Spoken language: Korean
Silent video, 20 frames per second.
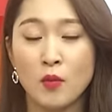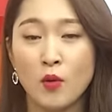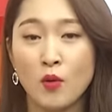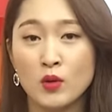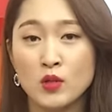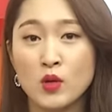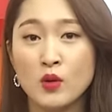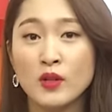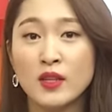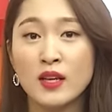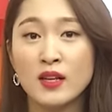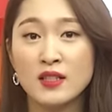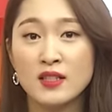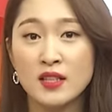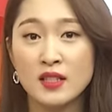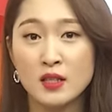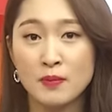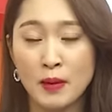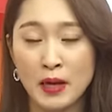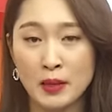뭐
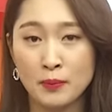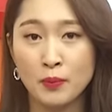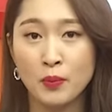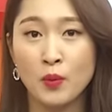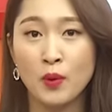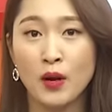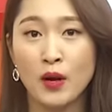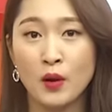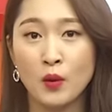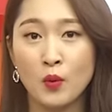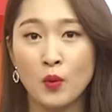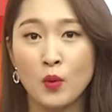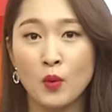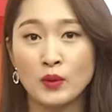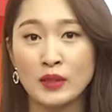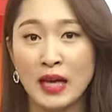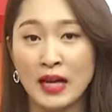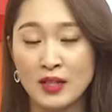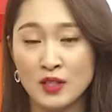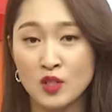청약자를
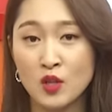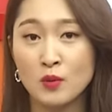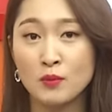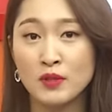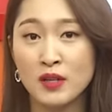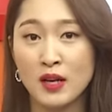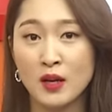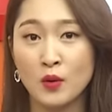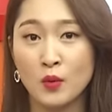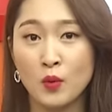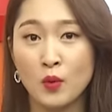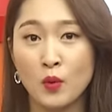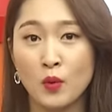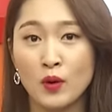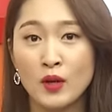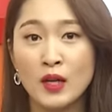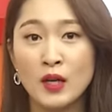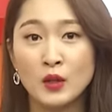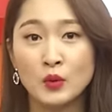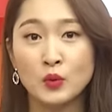발표하고 당첨을
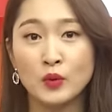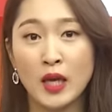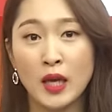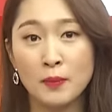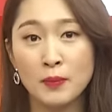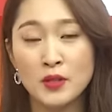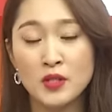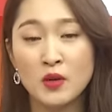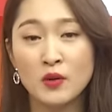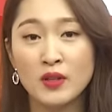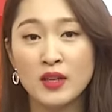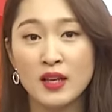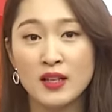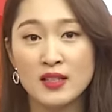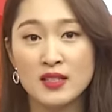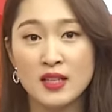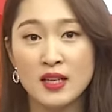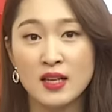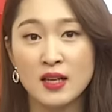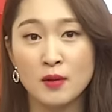하고 또 예비
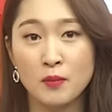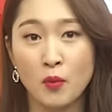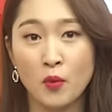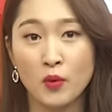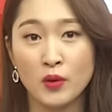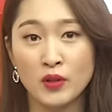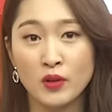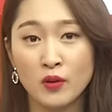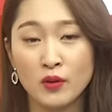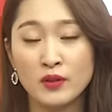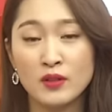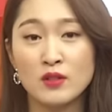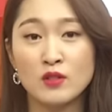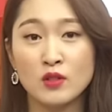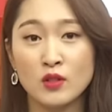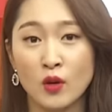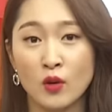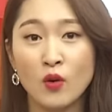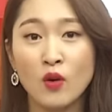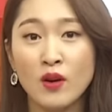청약자 뭐 이런
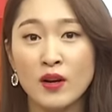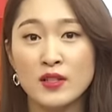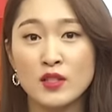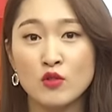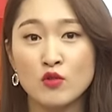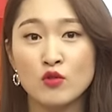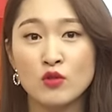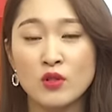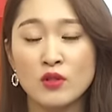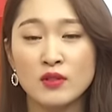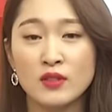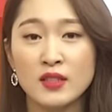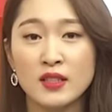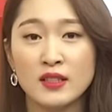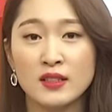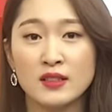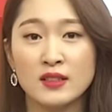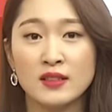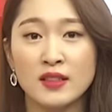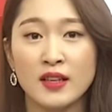여러 가지
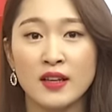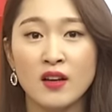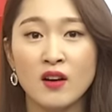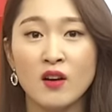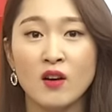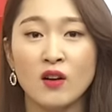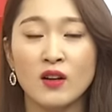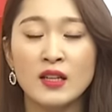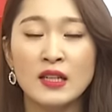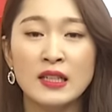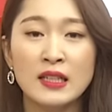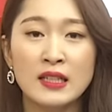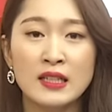순서들이 있는데요.